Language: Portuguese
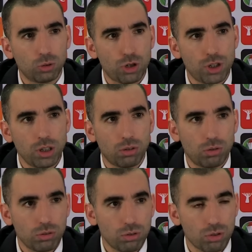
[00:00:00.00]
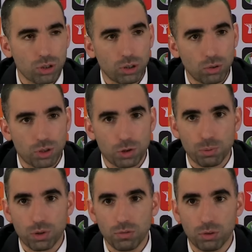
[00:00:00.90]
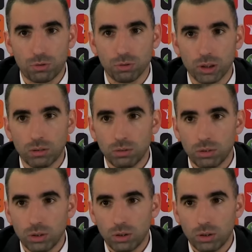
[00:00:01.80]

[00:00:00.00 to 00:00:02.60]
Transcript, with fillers: os cinco jogadores da Desportiva do Fundão.